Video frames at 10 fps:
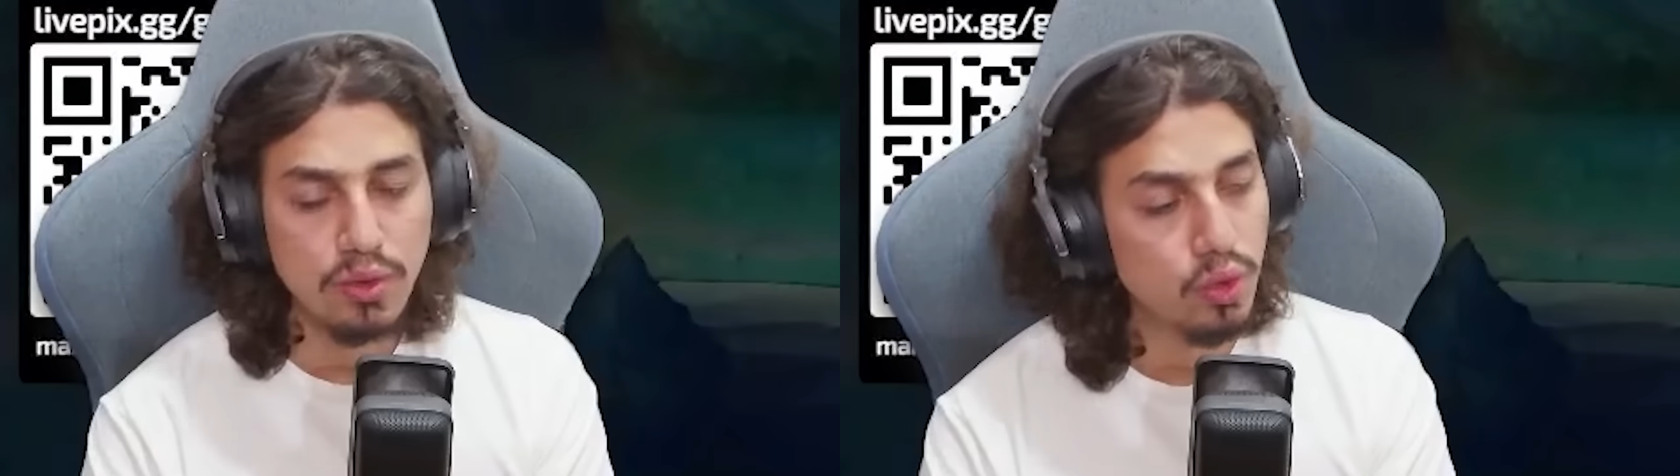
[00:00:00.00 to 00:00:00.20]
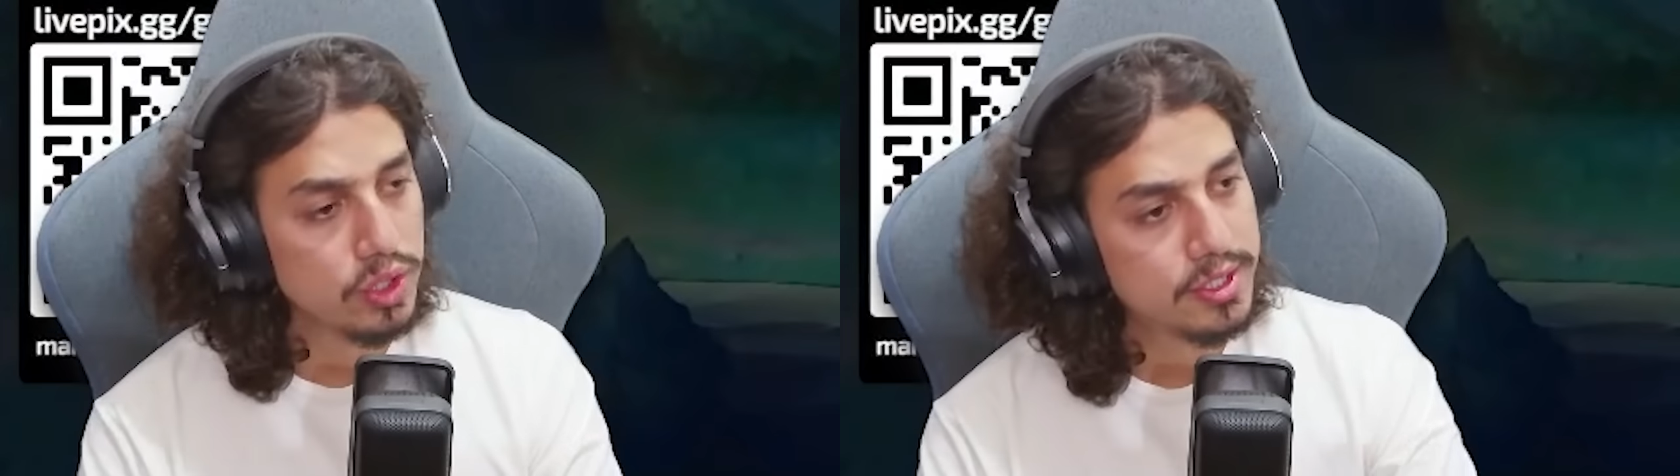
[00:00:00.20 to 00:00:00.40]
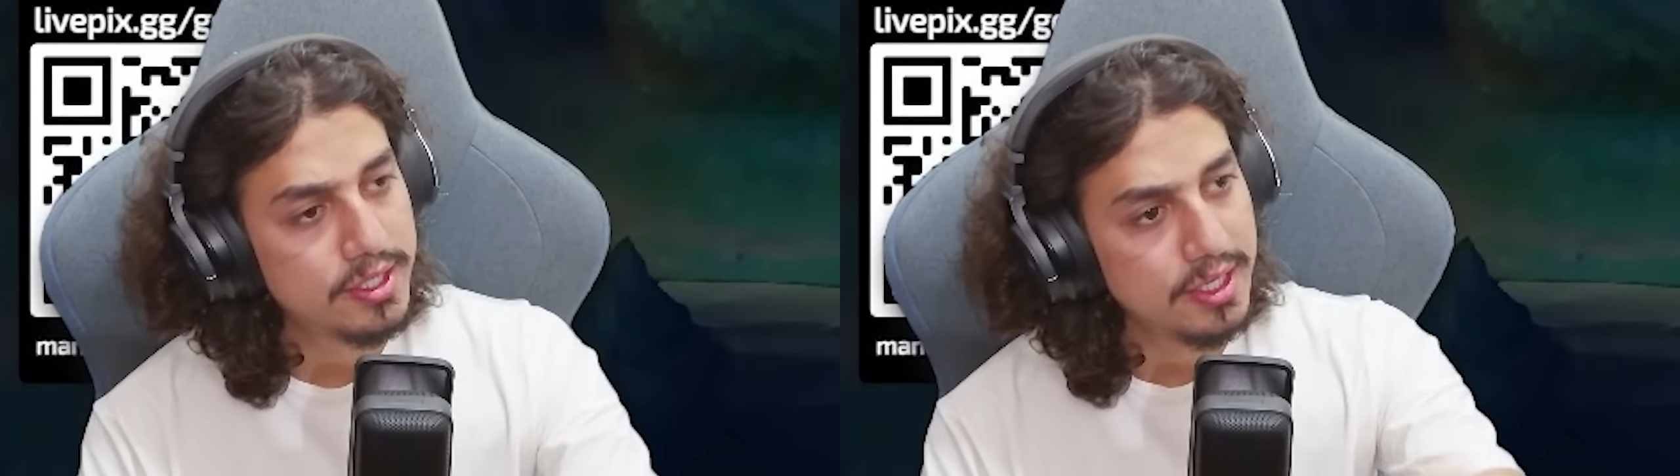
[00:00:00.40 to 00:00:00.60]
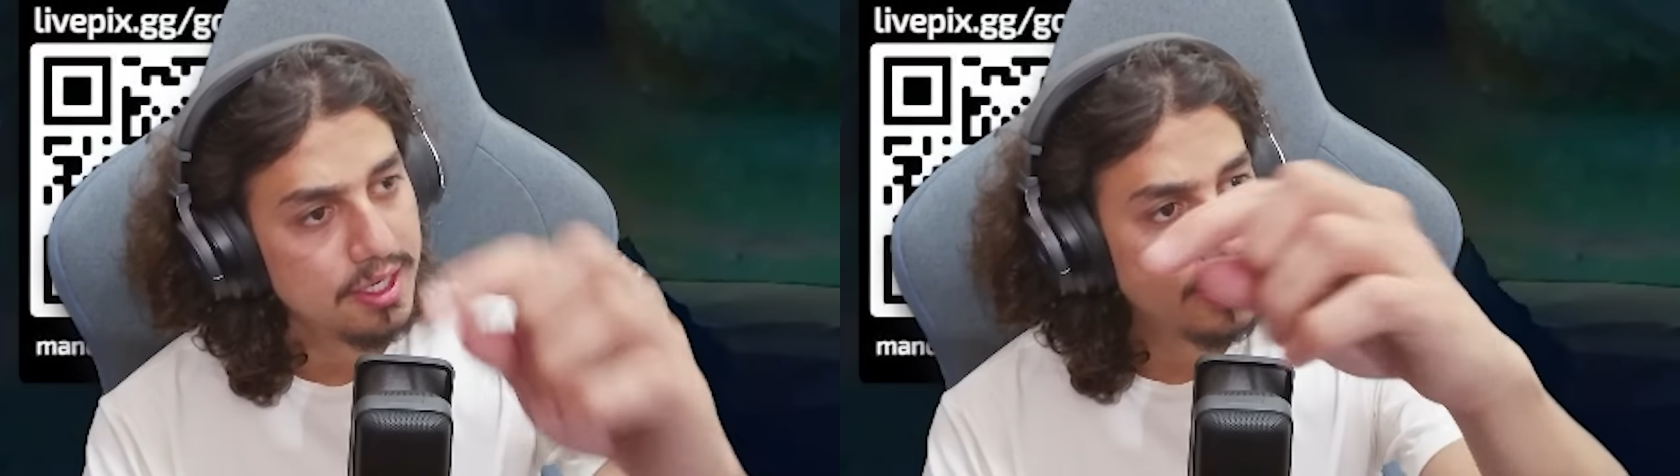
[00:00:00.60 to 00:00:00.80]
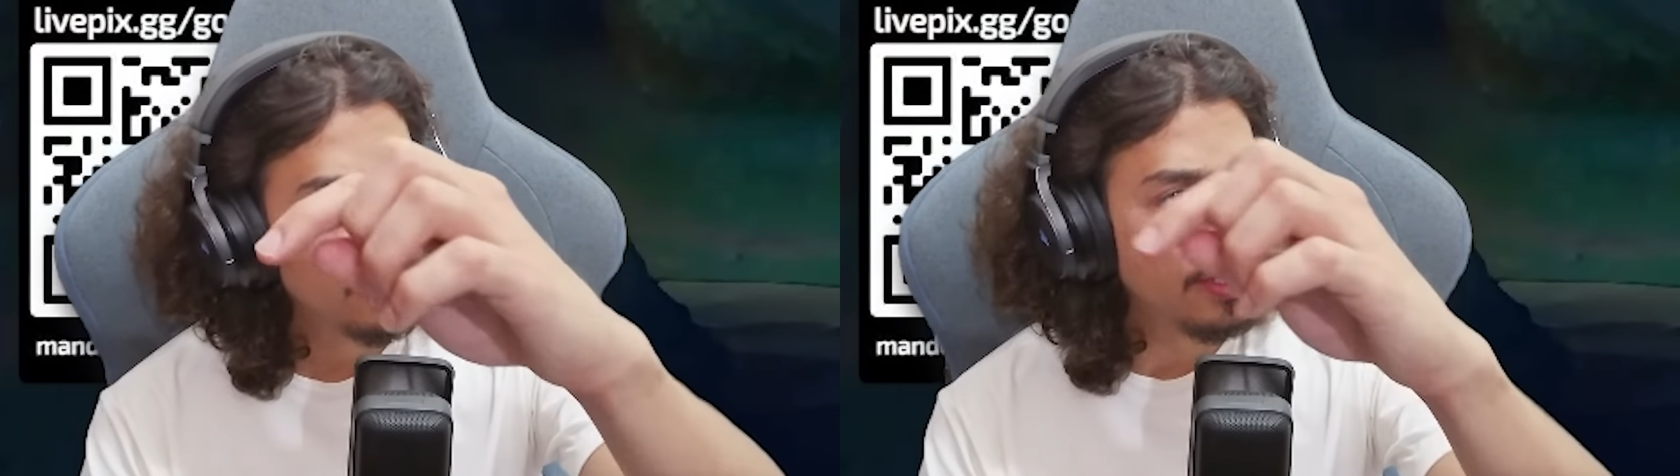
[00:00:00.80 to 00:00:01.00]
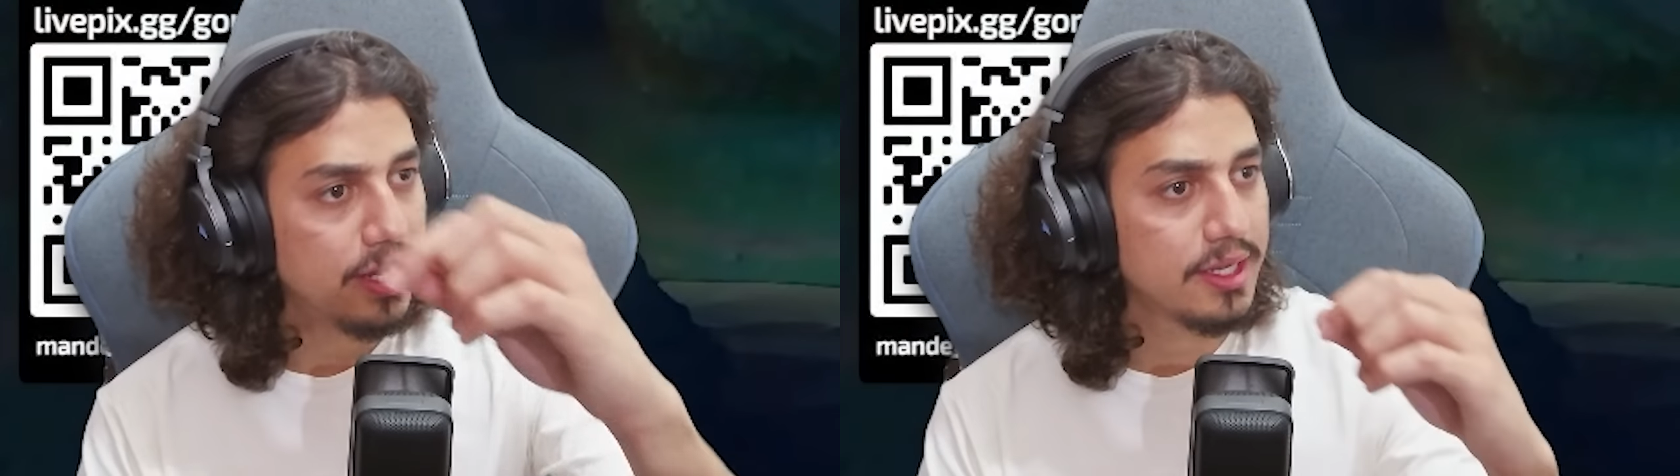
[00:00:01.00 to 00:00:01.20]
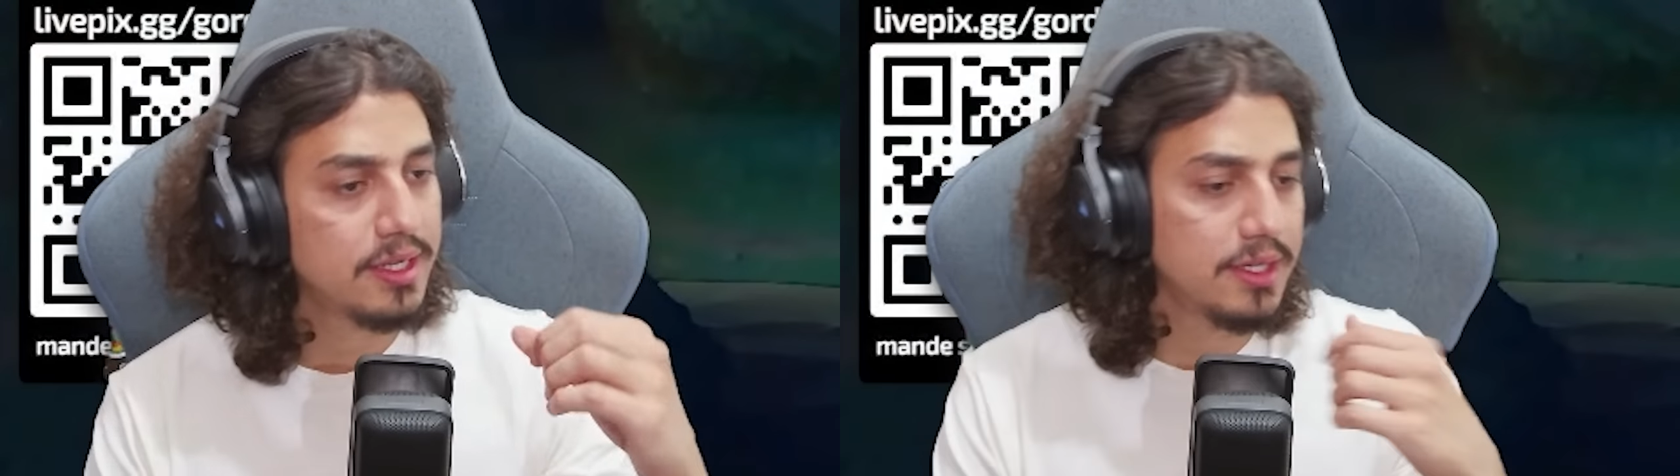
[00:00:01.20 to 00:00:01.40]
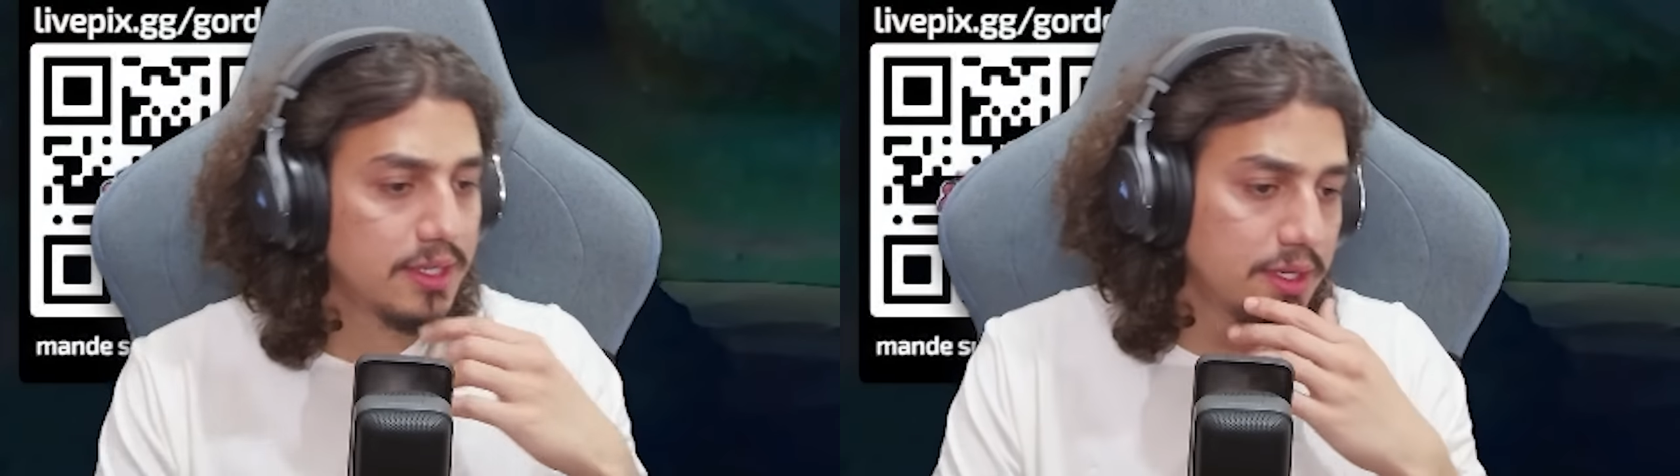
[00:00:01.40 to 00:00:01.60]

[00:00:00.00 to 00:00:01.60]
Gostei, galera. Aqui o que,